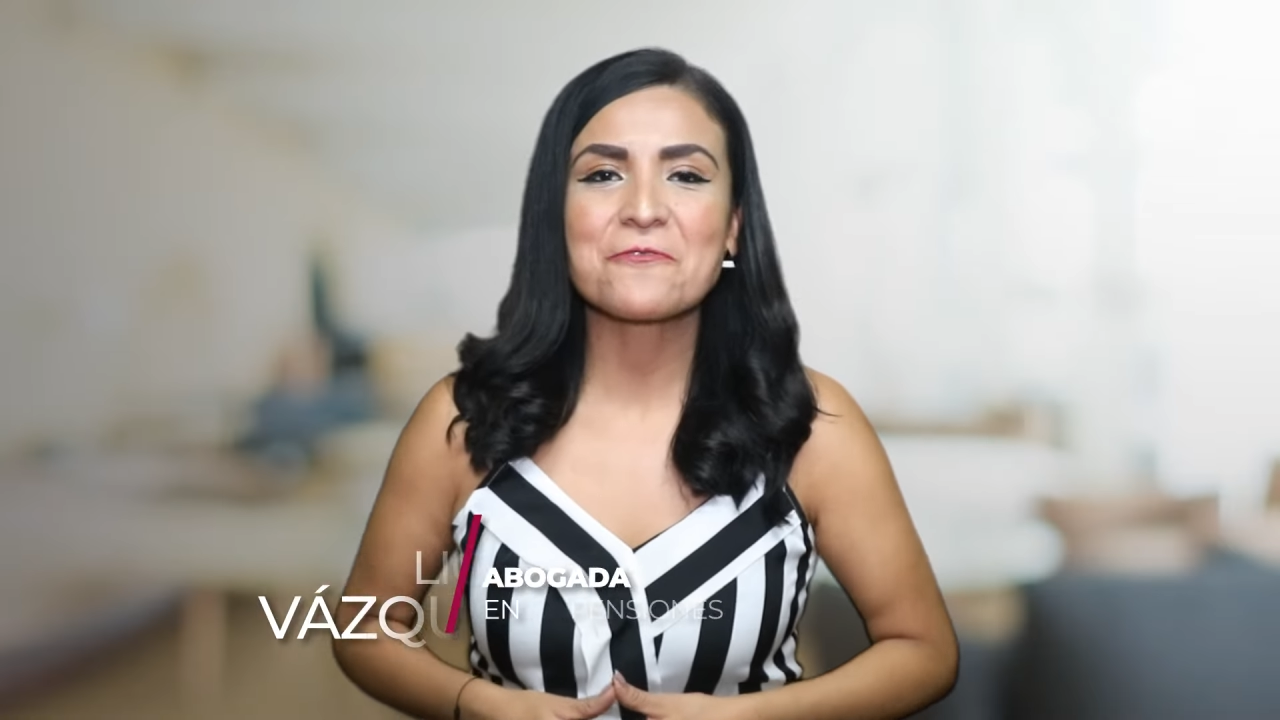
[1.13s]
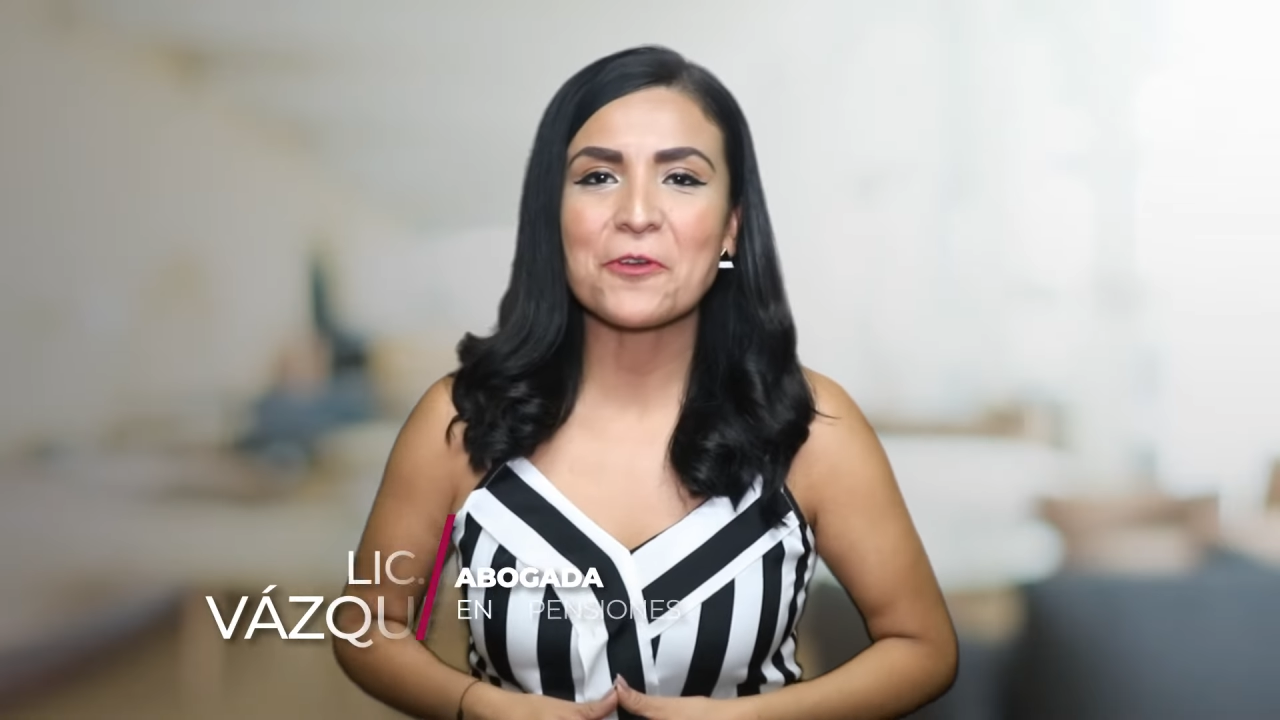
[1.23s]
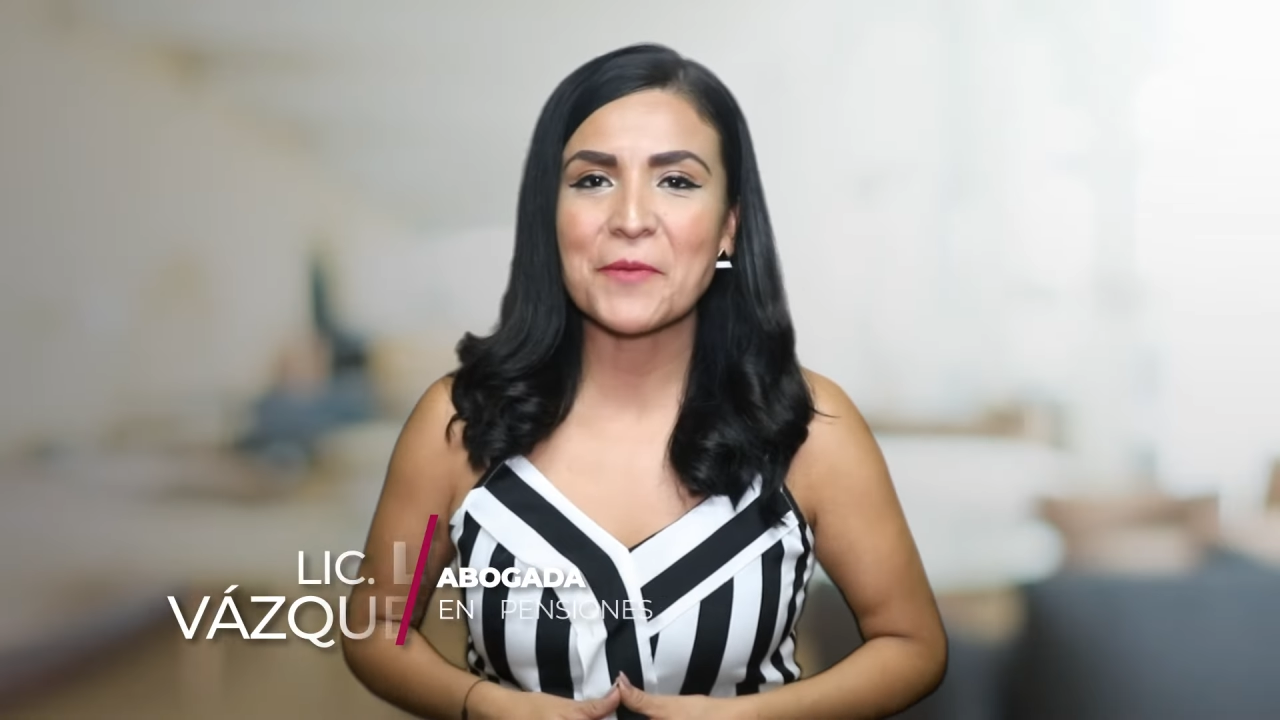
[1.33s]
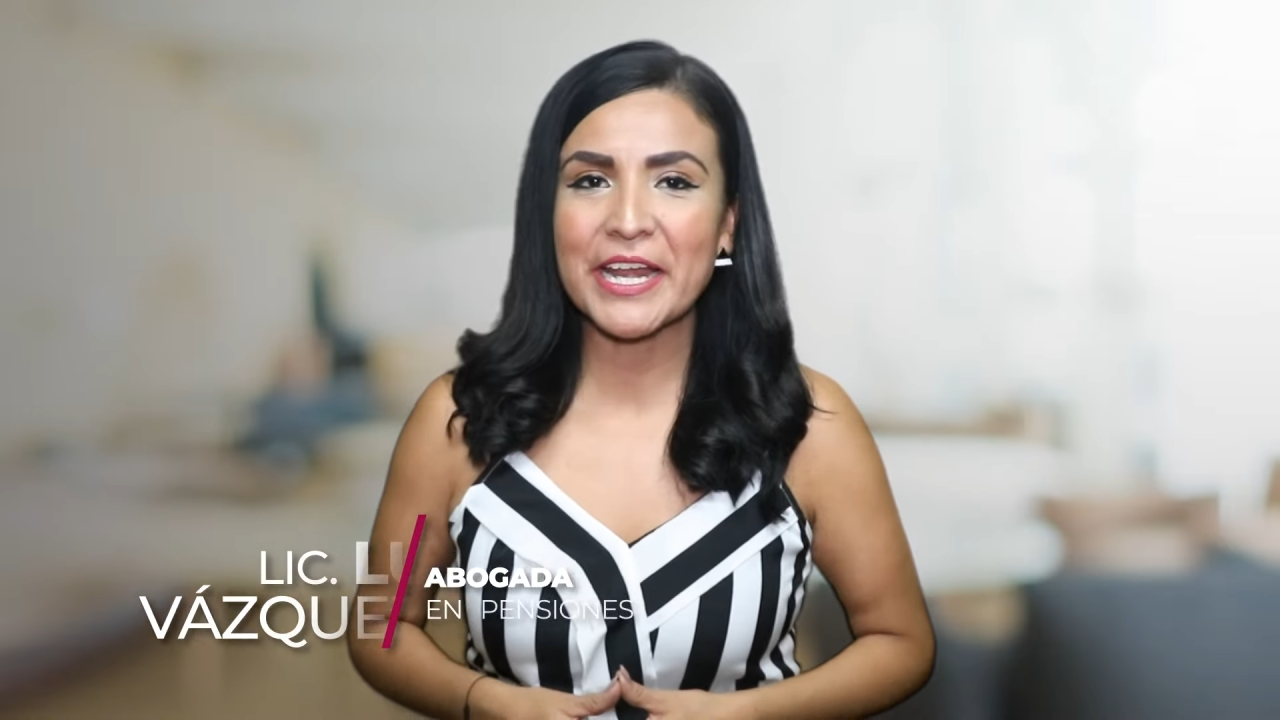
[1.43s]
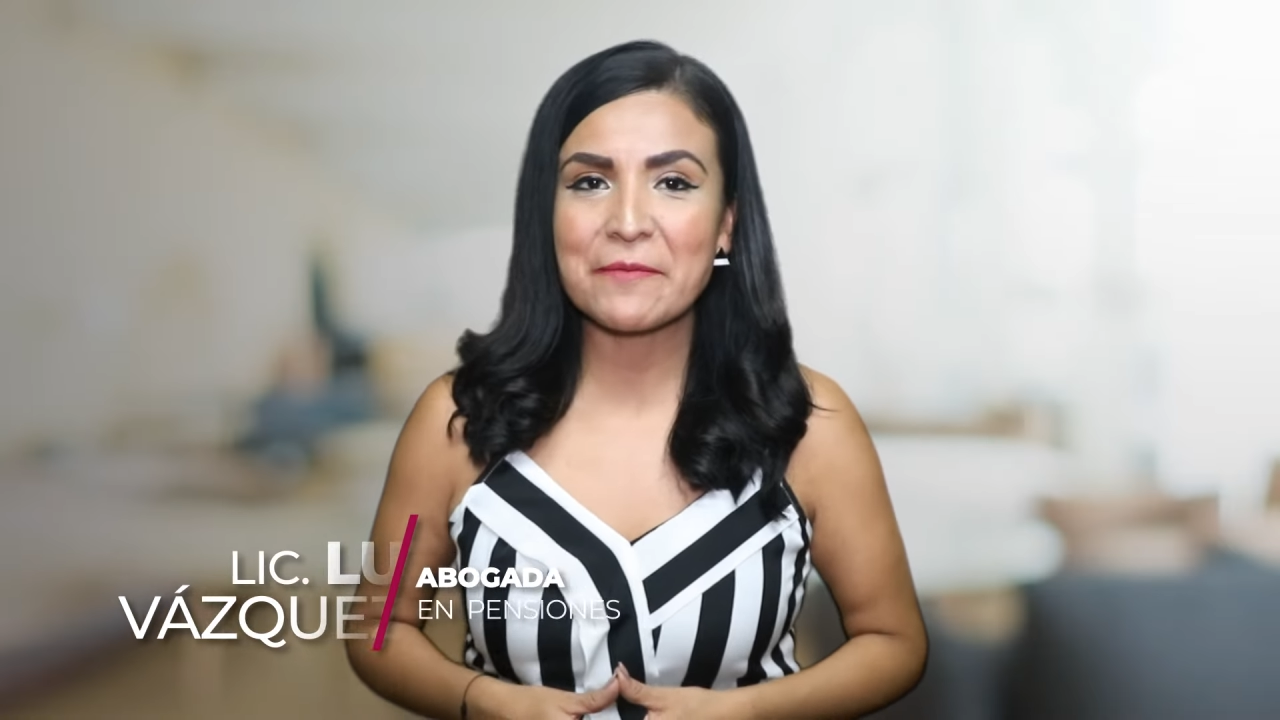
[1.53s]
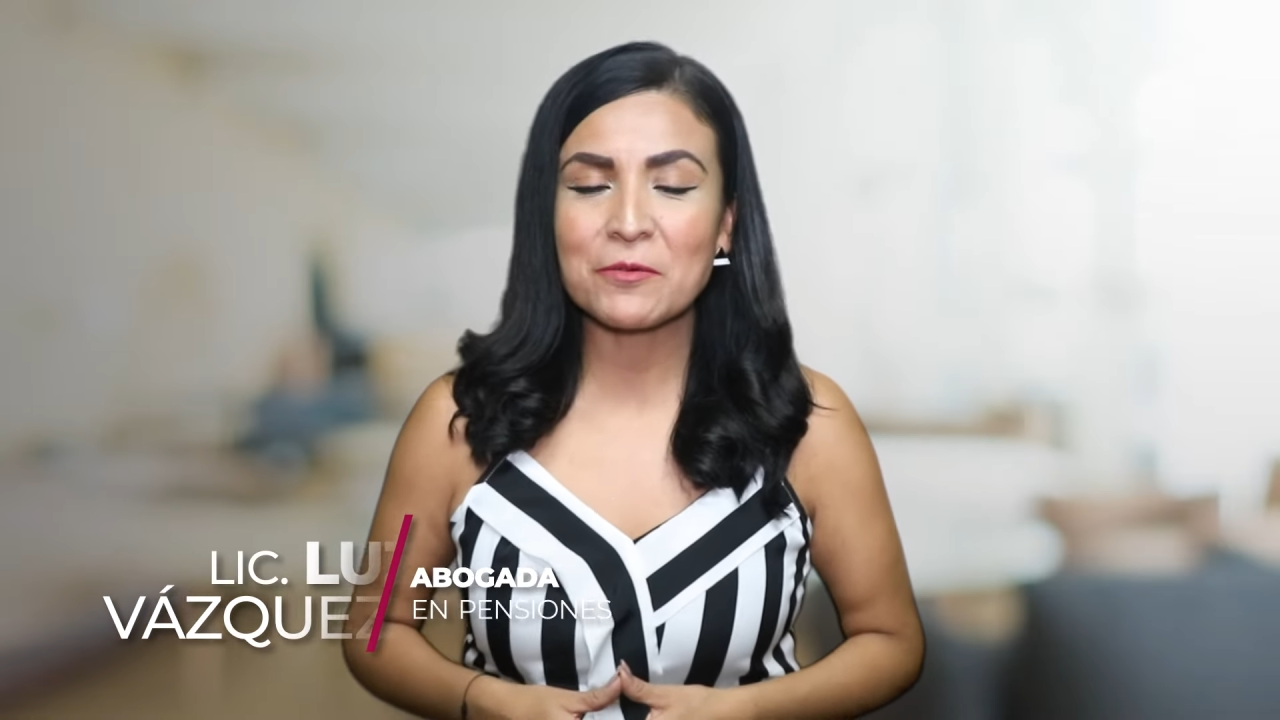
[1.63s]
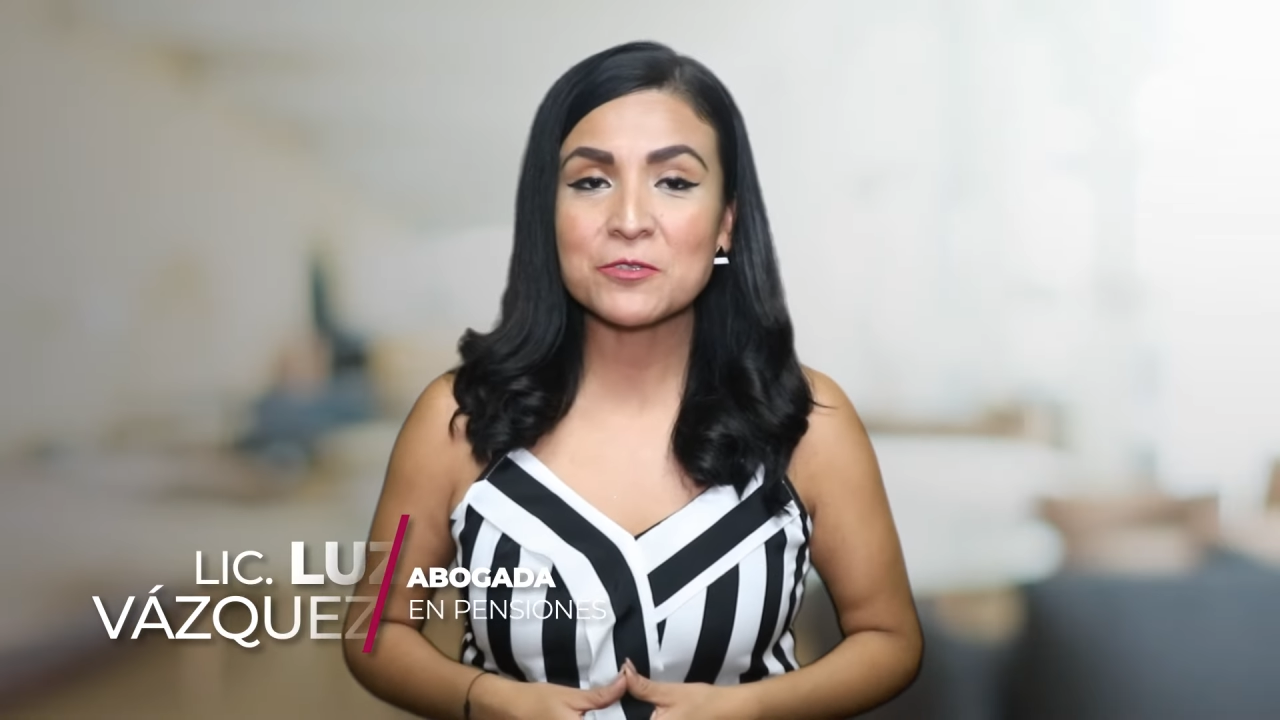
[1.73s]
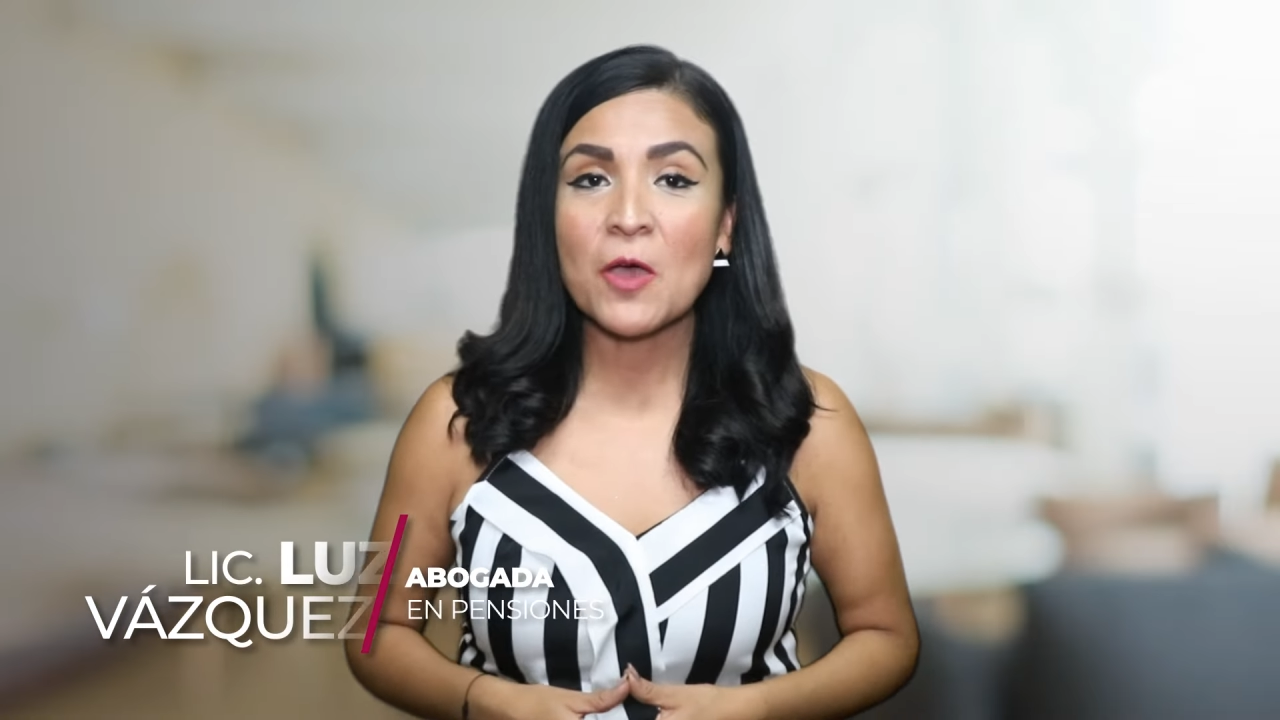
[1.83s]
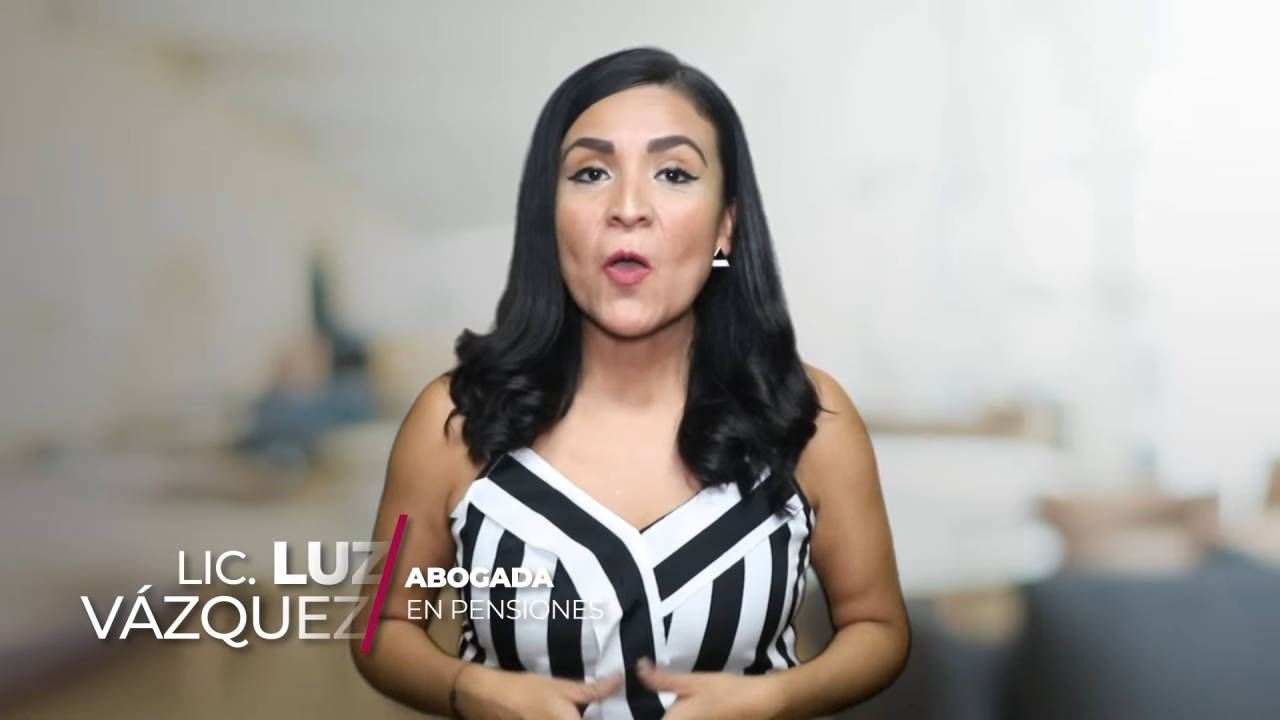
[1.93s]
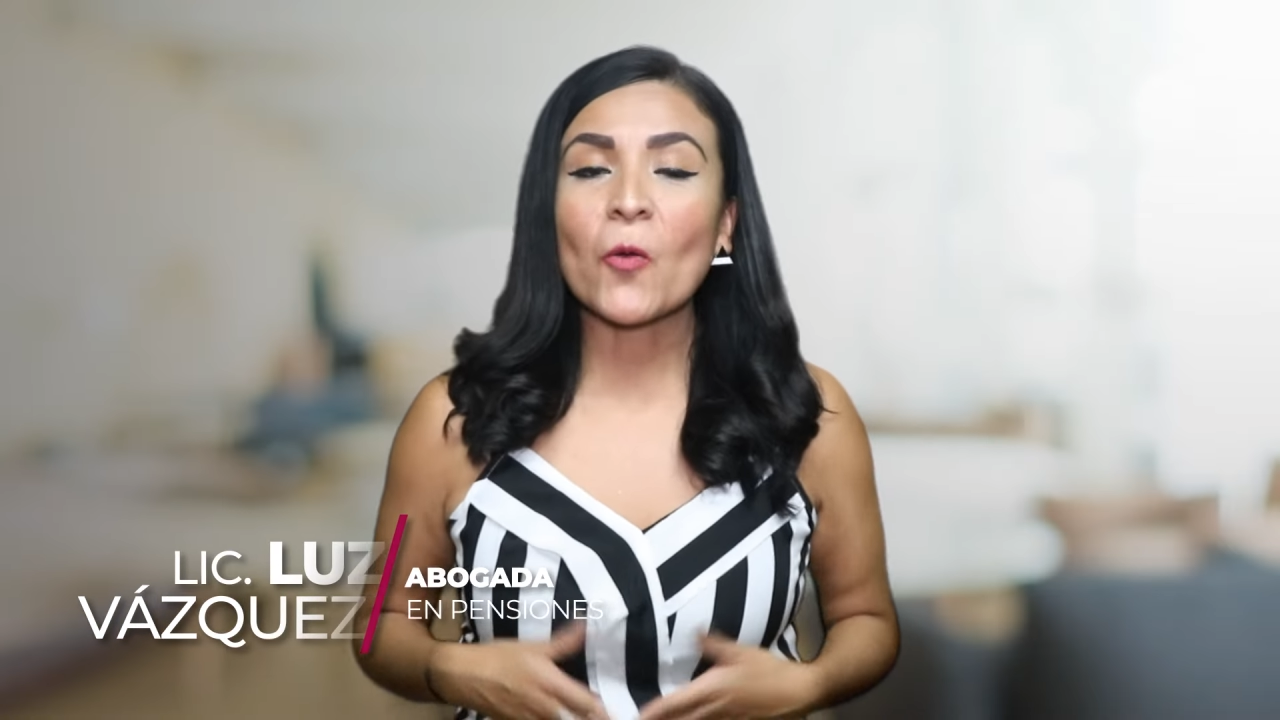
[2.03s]

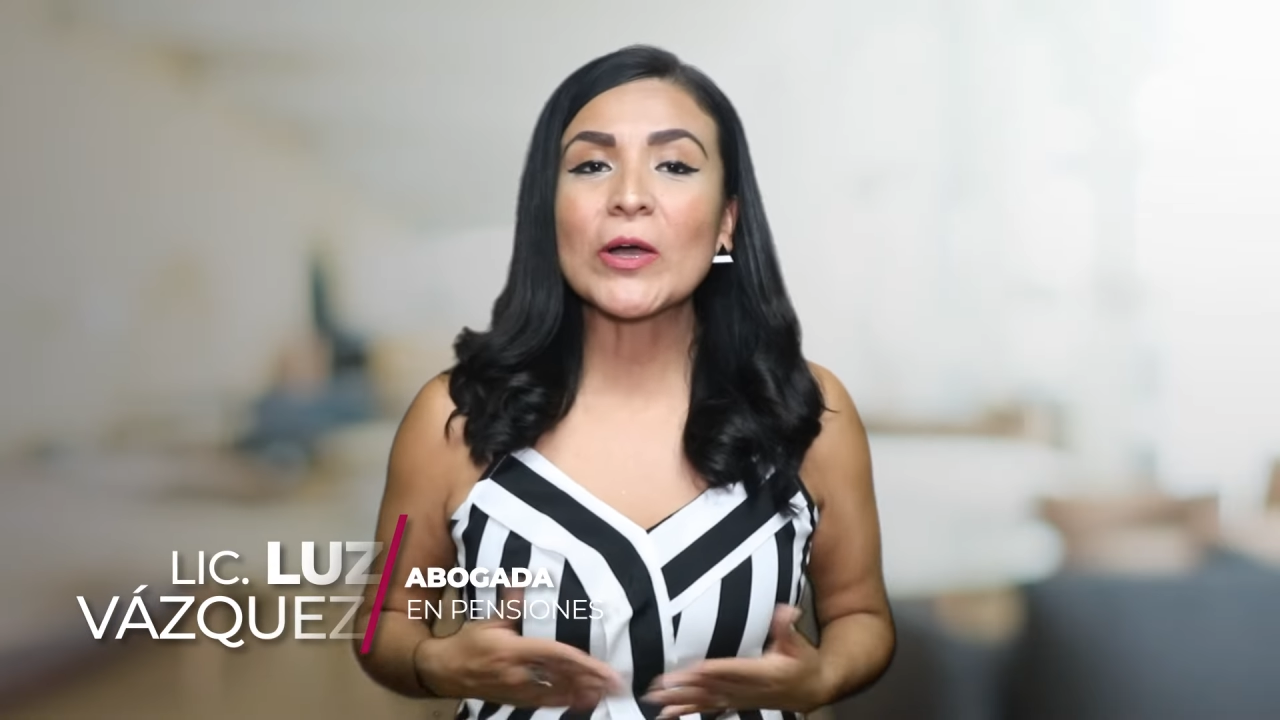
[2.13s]
informaremos